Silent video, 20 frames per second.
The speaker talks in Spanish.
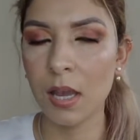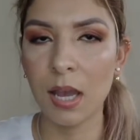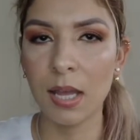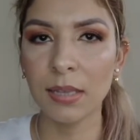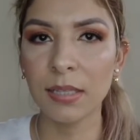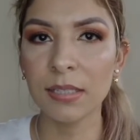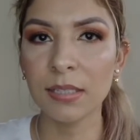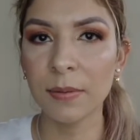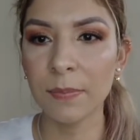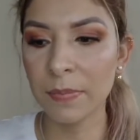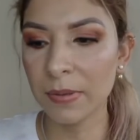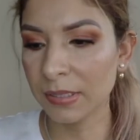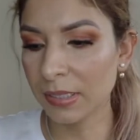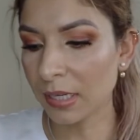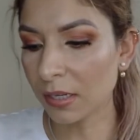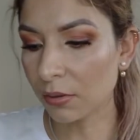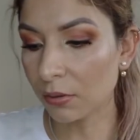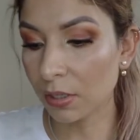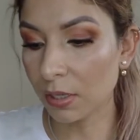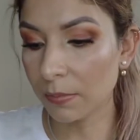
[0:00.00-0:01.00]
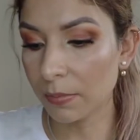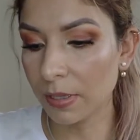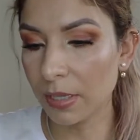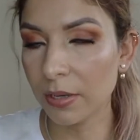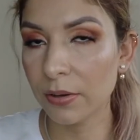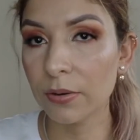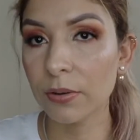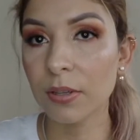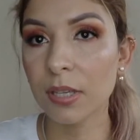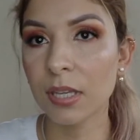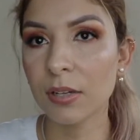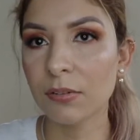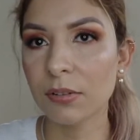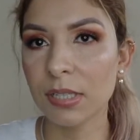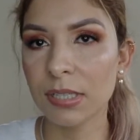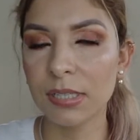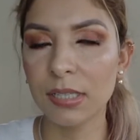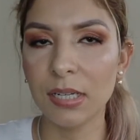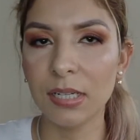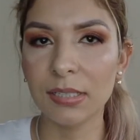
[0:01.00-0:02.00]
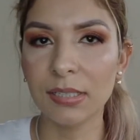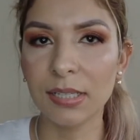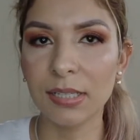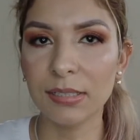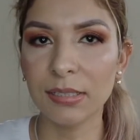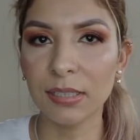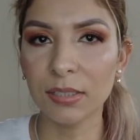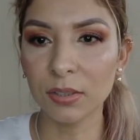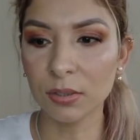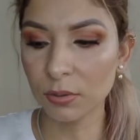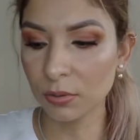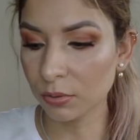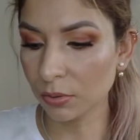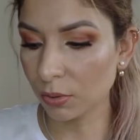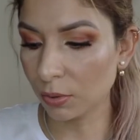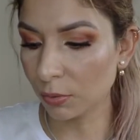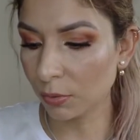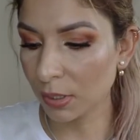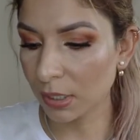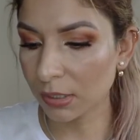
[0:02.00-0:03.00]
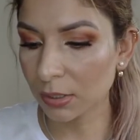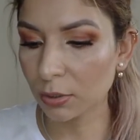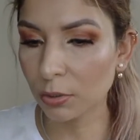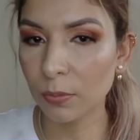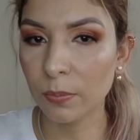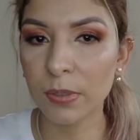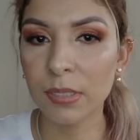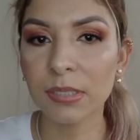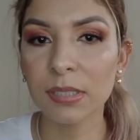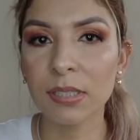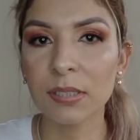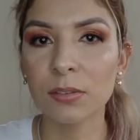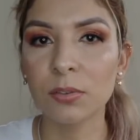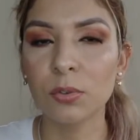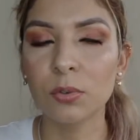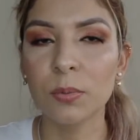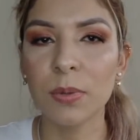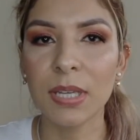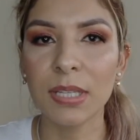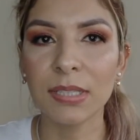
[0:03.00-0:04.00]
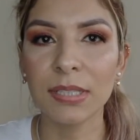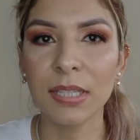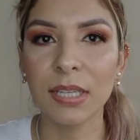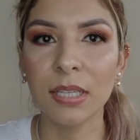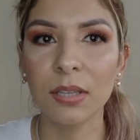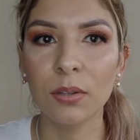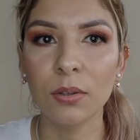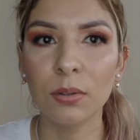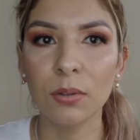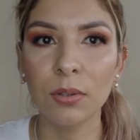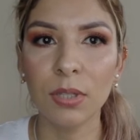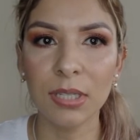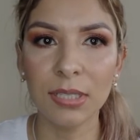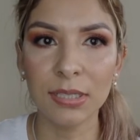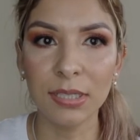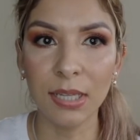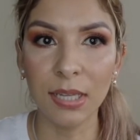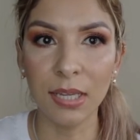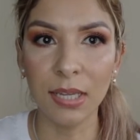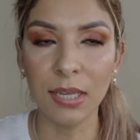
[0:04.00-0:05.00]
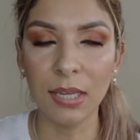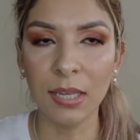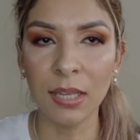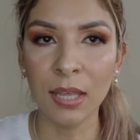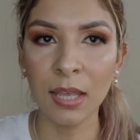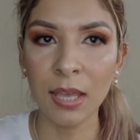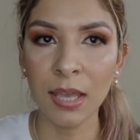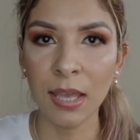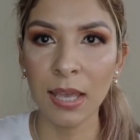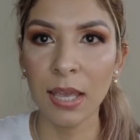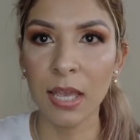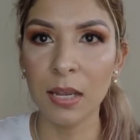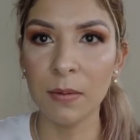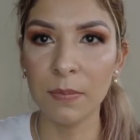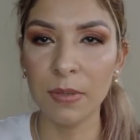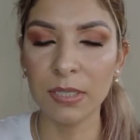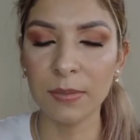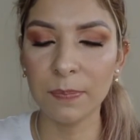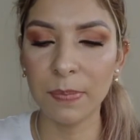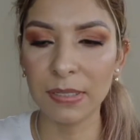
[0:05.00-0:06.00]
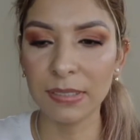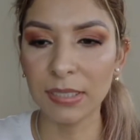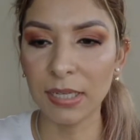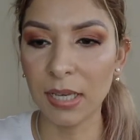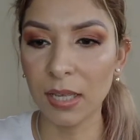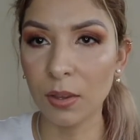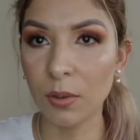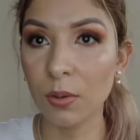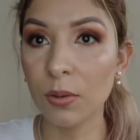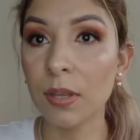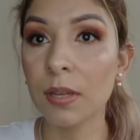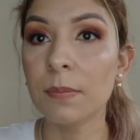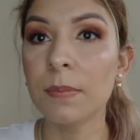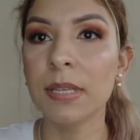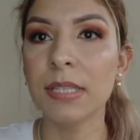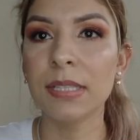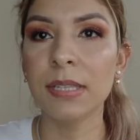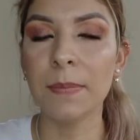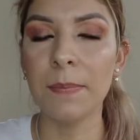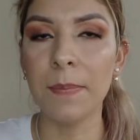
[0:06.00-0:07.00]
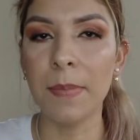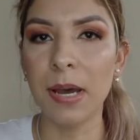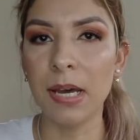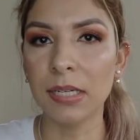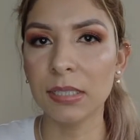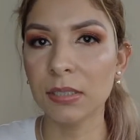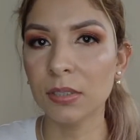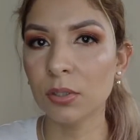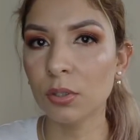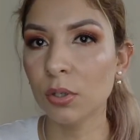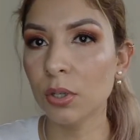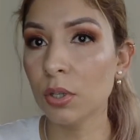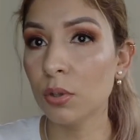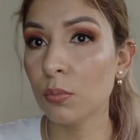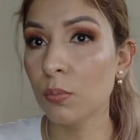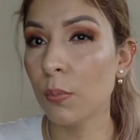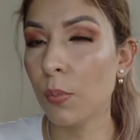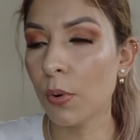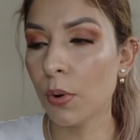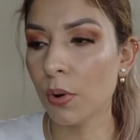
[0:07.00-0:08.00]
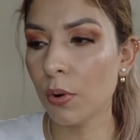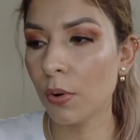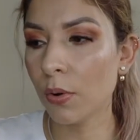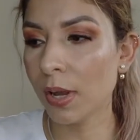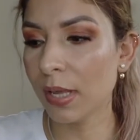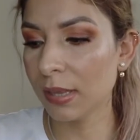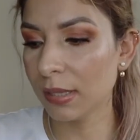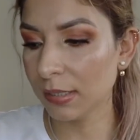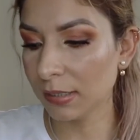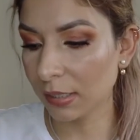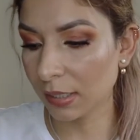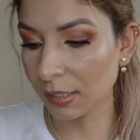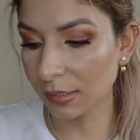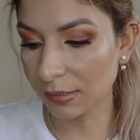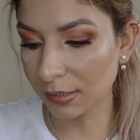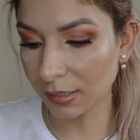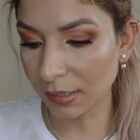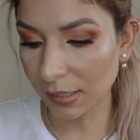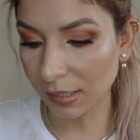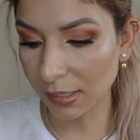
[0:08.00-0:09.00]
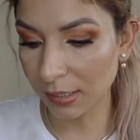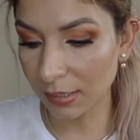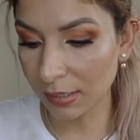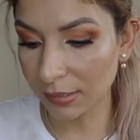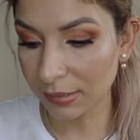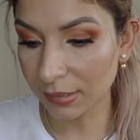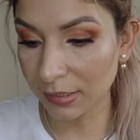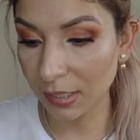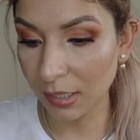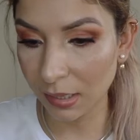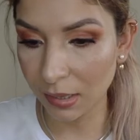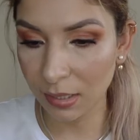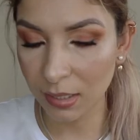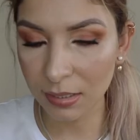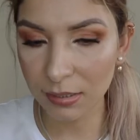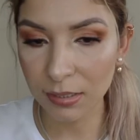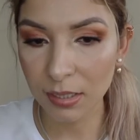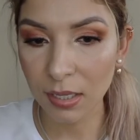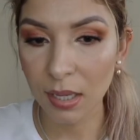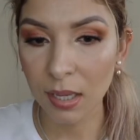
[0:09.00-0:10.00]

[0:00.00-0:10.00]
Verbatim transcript: Antes de empezar con el video quiero decirles que estas son unas compras que estuve haciendo desde el mes pasado, del mes de marzo y un poco antes de que cerraran las tiendas.